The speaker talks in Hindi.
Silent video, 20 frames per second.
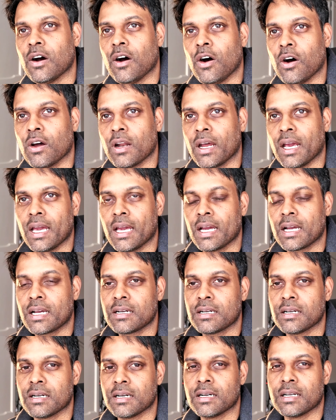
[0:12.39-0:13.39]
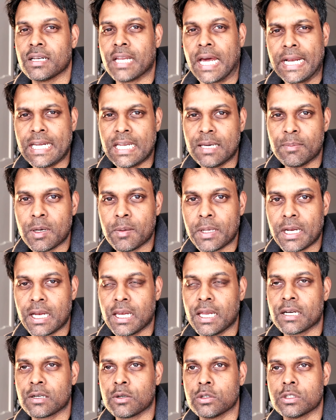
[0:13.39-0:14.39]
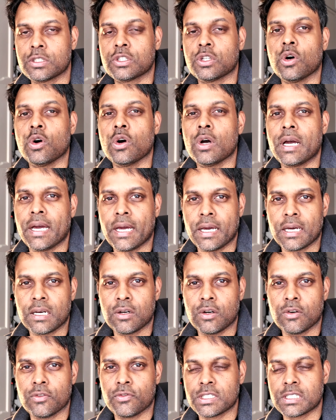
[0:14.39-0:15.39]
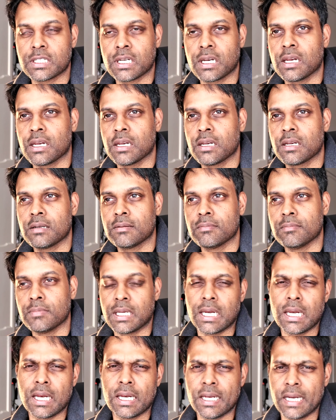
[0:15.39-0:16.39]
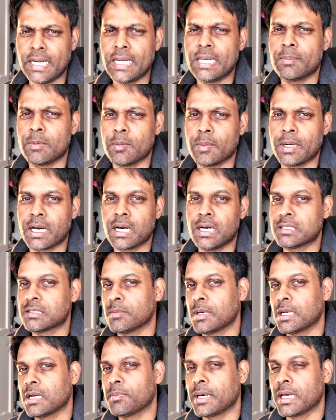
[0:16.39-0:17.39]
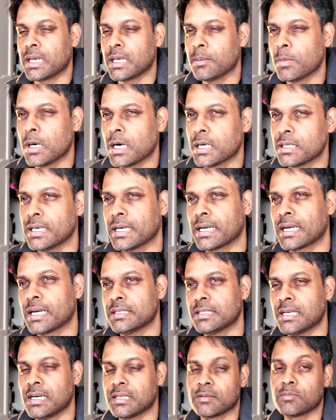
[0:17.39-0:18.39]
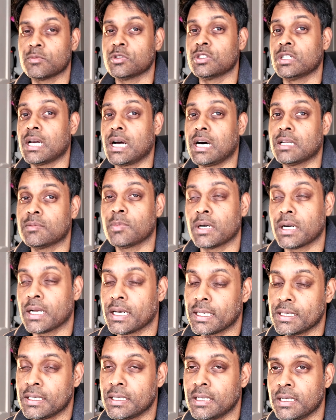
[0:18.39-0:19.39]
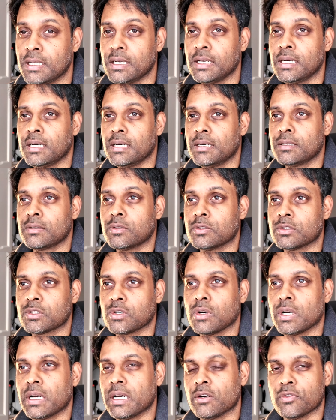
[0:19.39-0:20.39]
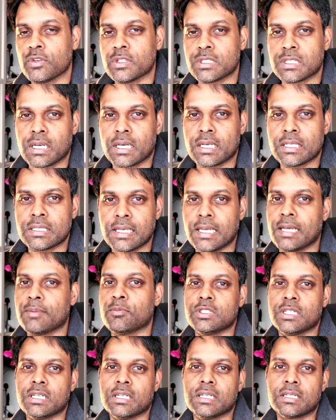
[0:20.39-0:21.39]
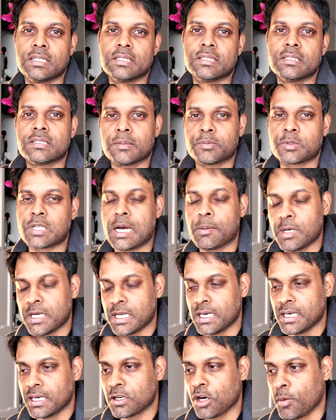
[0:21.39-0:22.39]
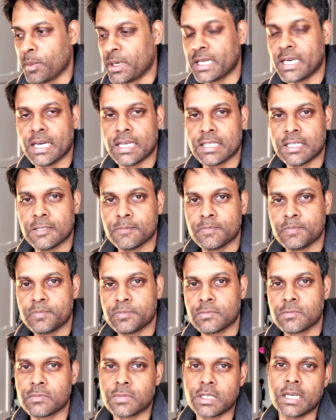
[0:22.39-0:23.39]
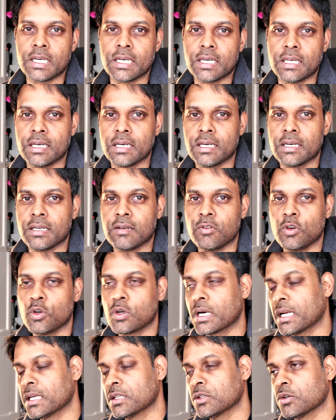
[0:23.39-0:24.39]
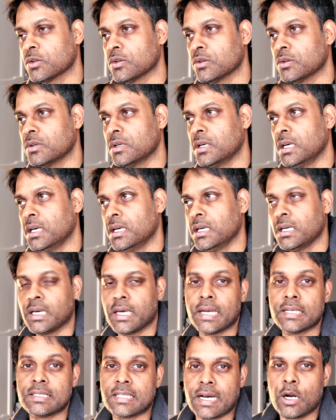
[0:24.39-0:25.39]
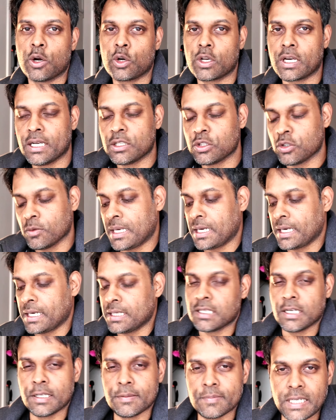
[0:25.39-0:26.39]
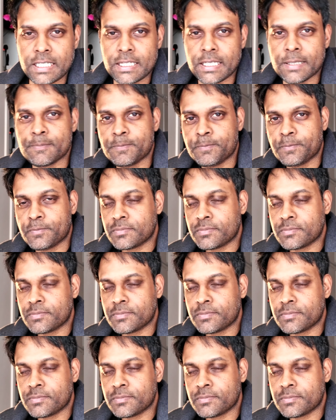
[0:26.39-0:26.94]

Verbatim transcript: और एक नई टीम है मेरे लिए कुछ तो है ऑफिशियल मेरे लिए नई टीम है मेरे ख्याल से मैंने पहली बार देखा है जहाँ तक मुझे याद पड़ा है कुछ तो है ऑफिशियल किसी ने मुझे किसी सब्सक्राइबर ने कॉमेंट किया था कि इन्हें रिव्यू करें तो इन्हें चेकआउट करें तो मैंने कहा देखते हैं